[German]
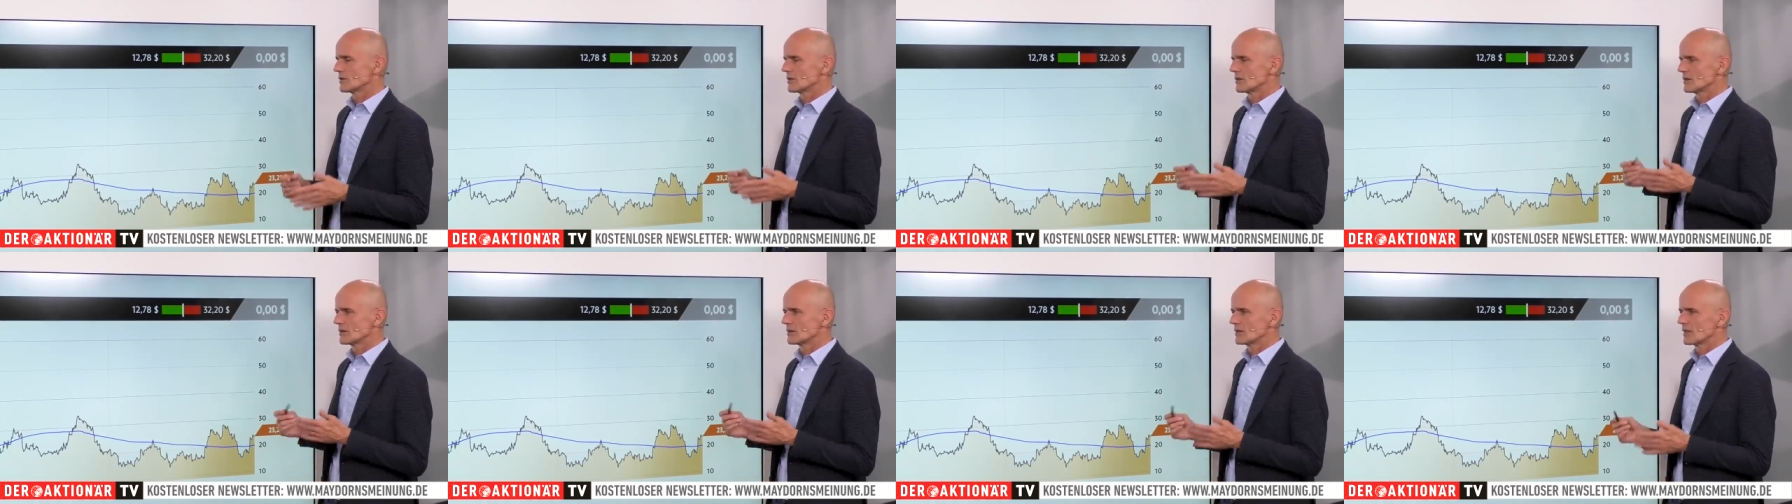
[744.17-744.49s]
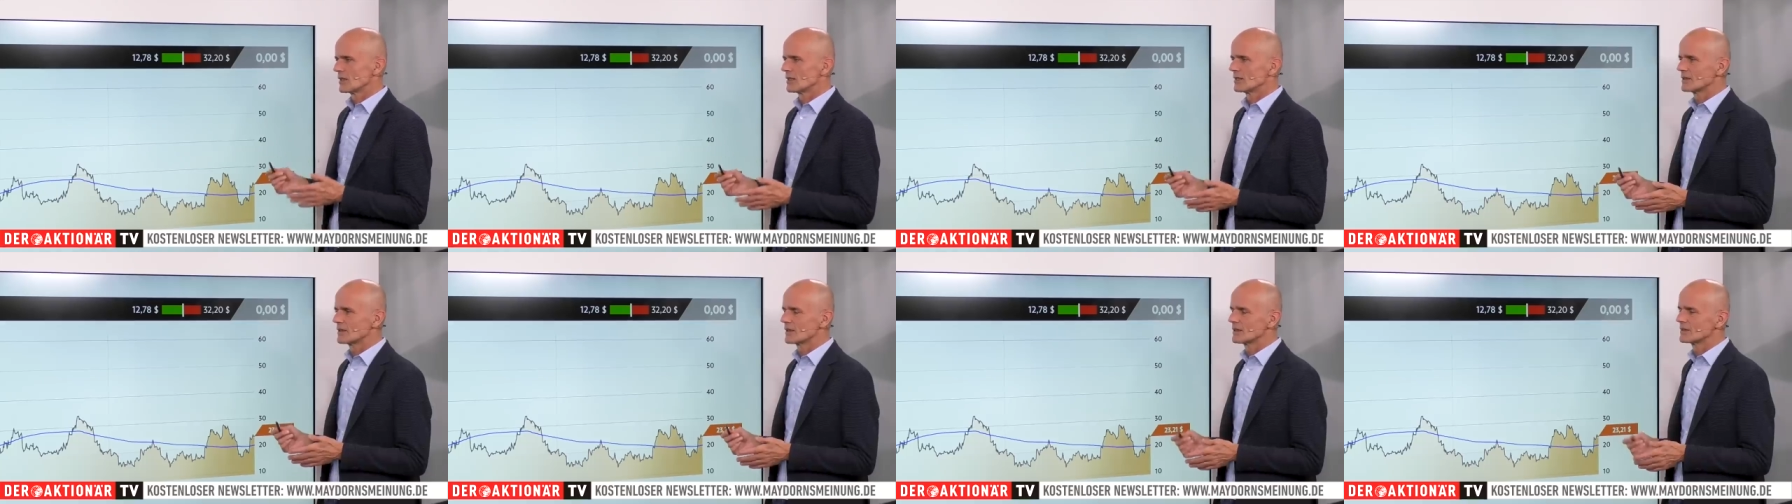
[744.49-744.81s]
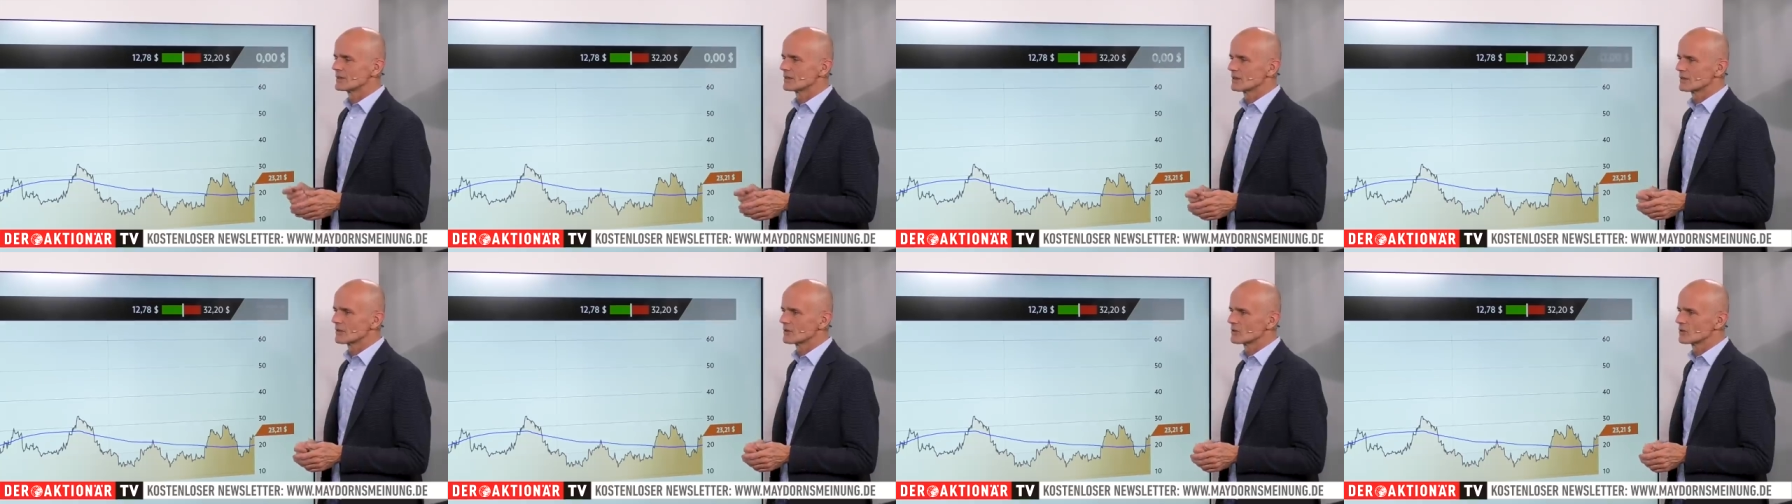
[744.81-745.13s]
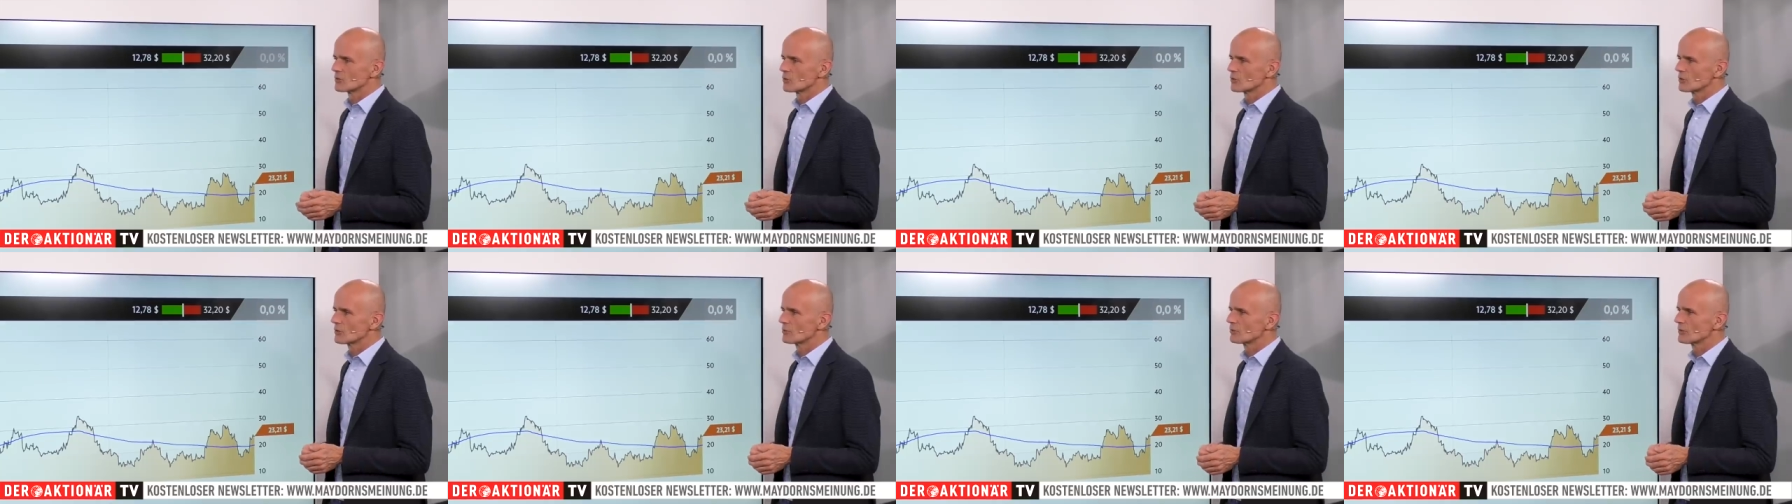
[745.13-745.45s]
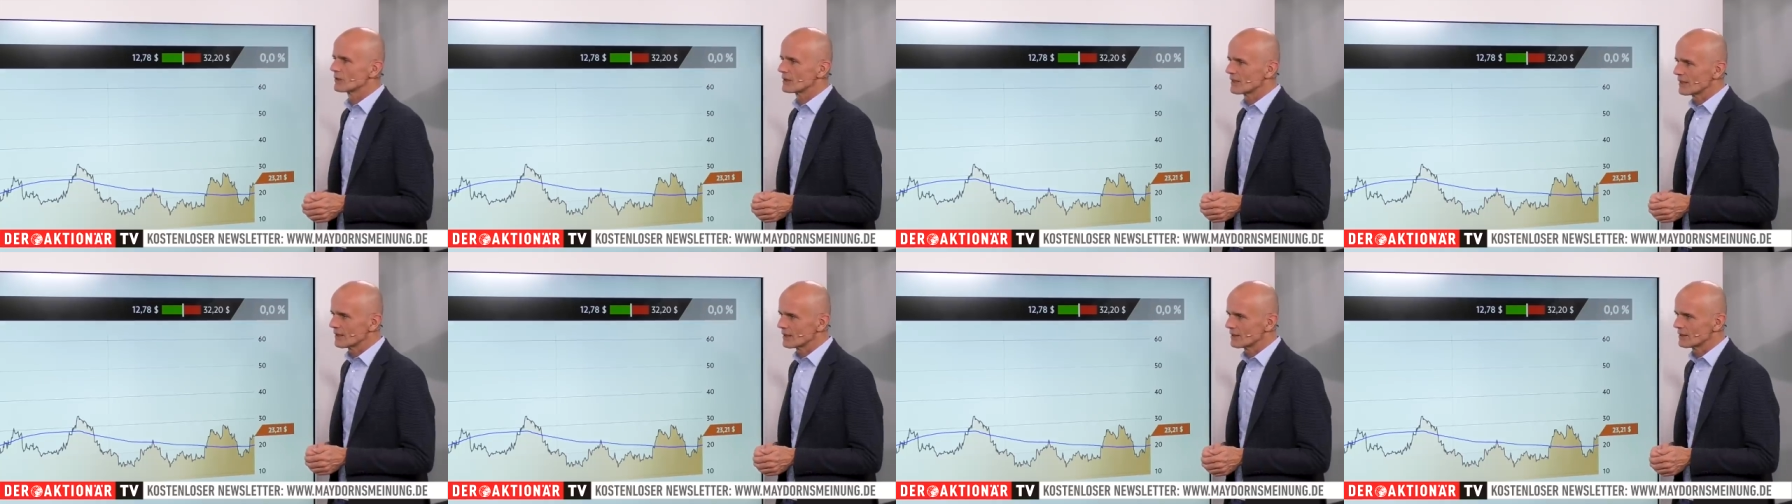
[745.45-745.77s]
die Zahl der Installationen
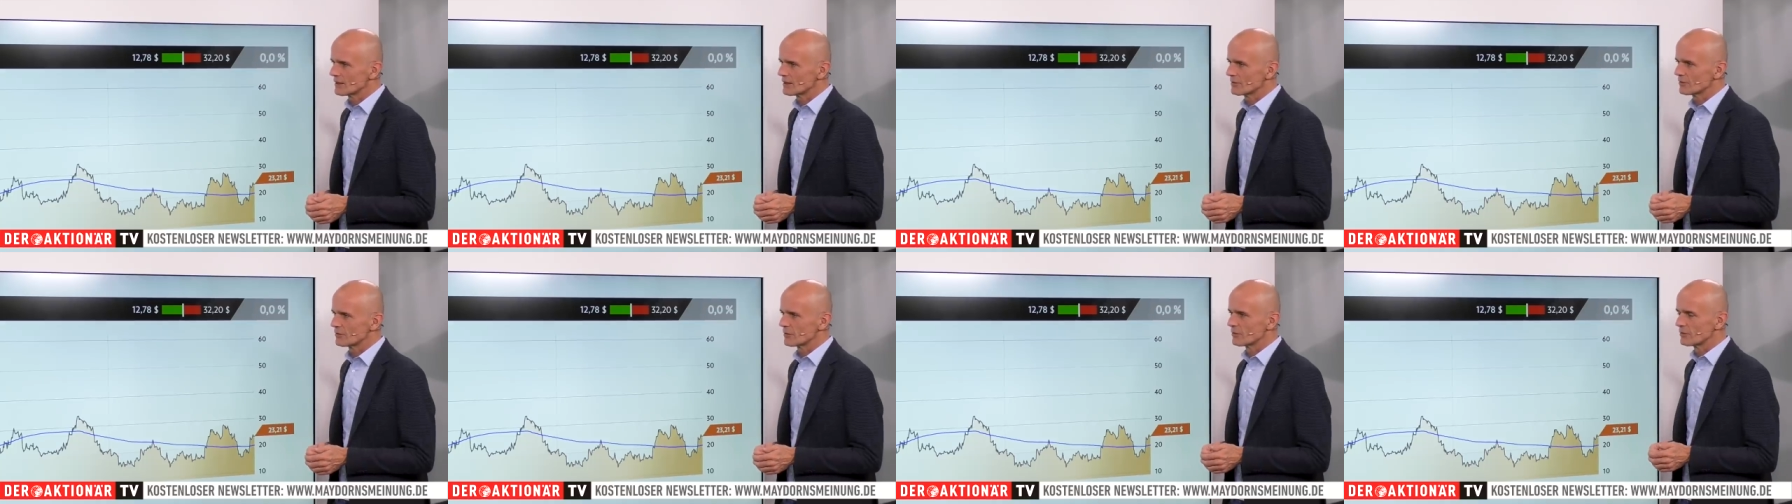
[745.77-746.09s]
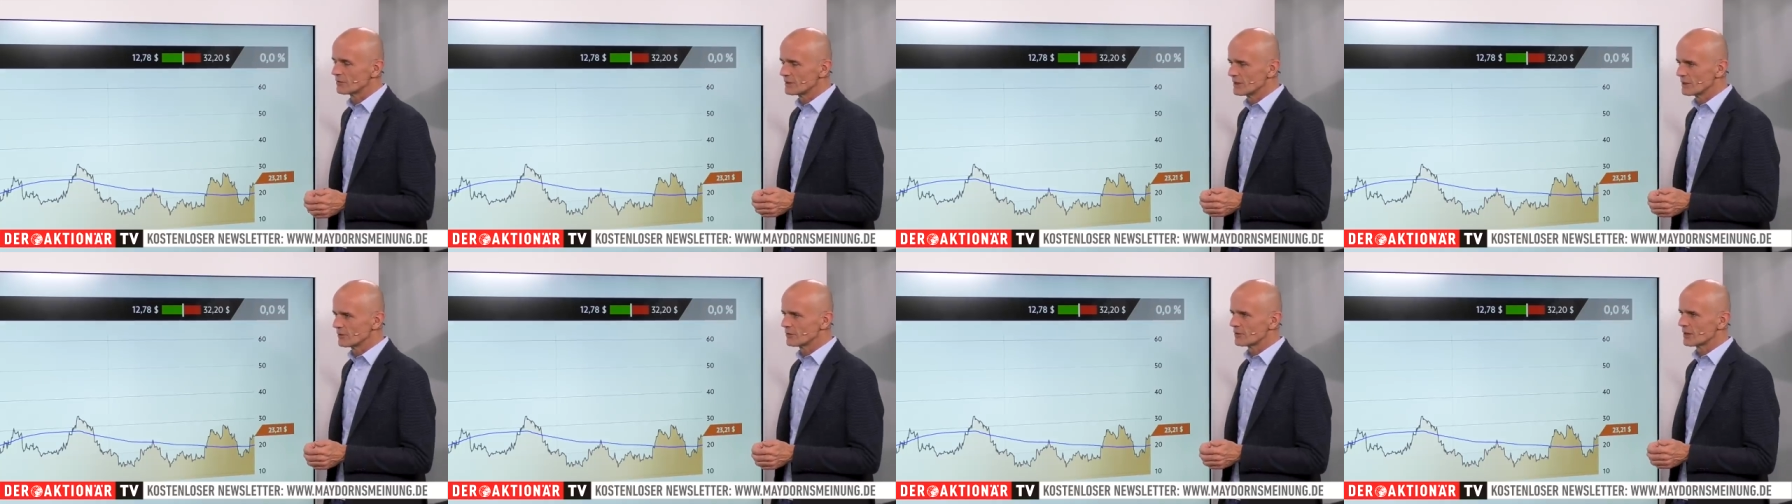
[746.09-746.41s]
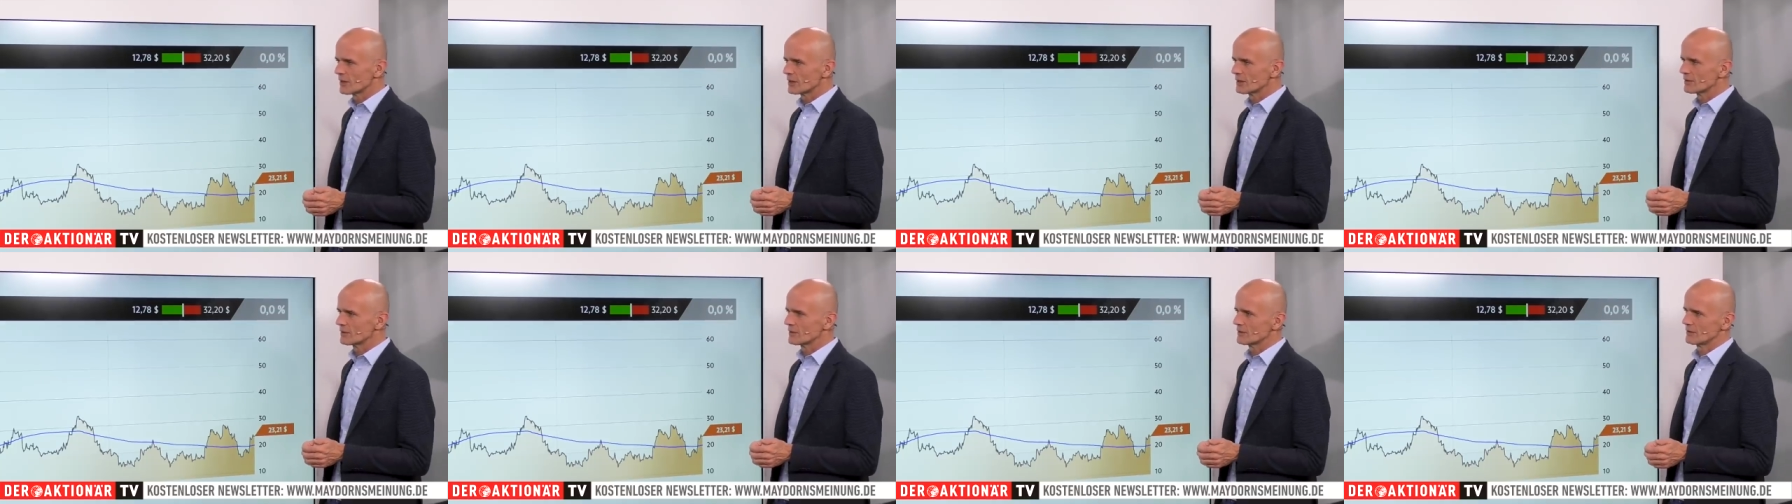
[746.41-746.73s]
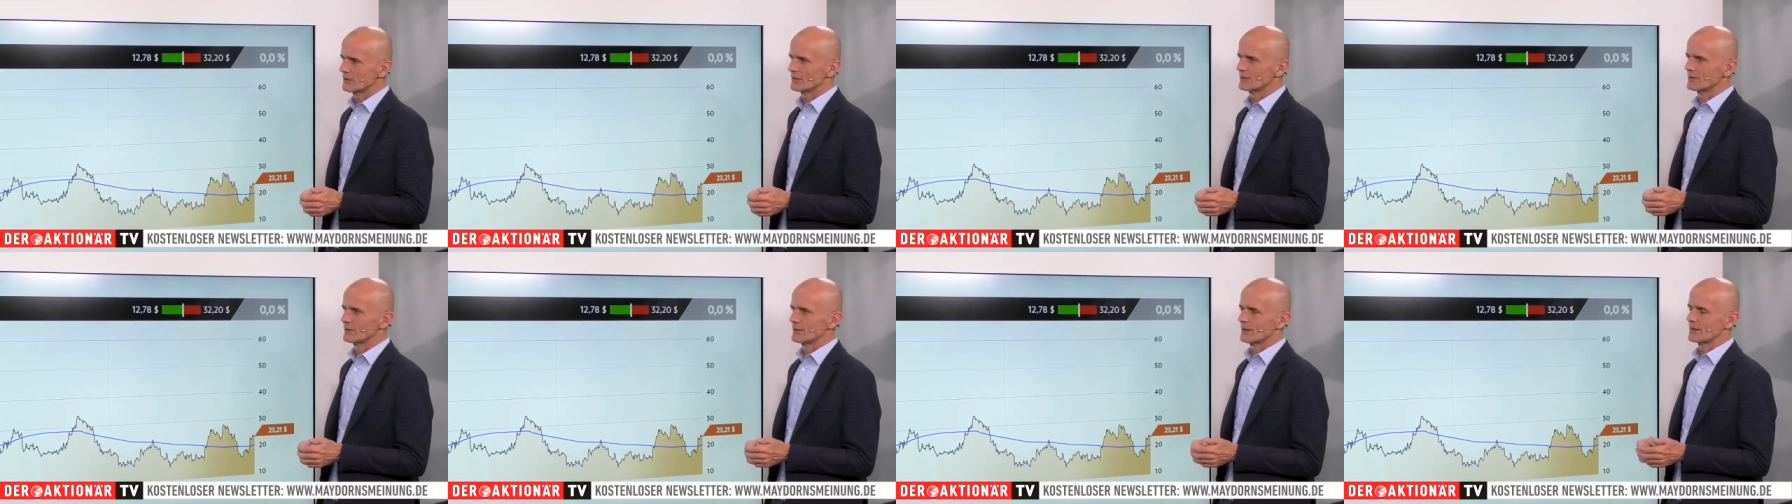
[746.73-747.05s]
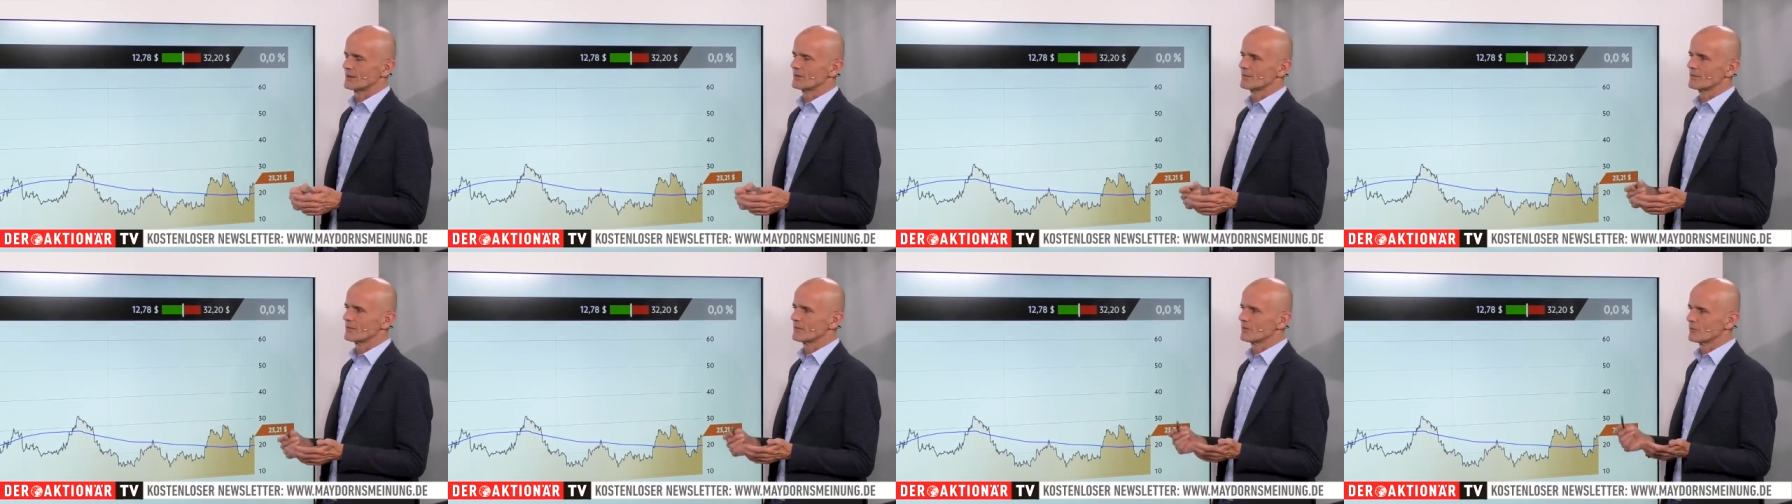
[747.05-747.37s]
jährlich vervierfachen,
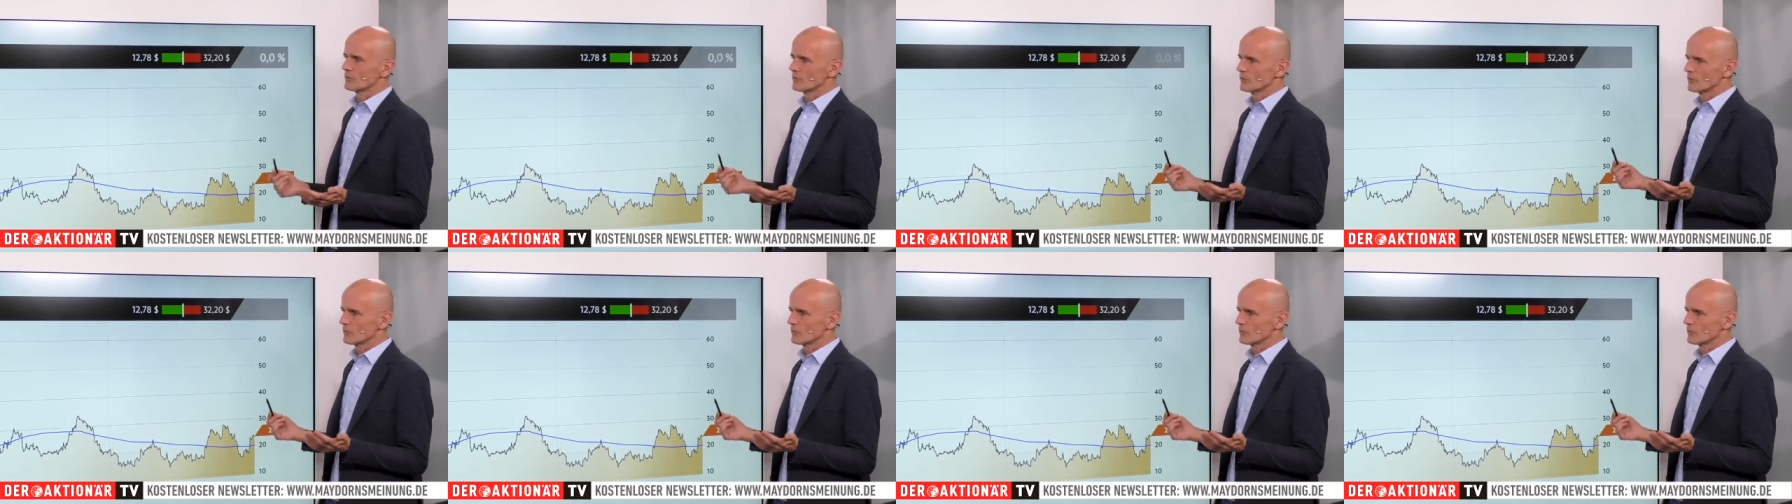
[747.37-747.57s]
dann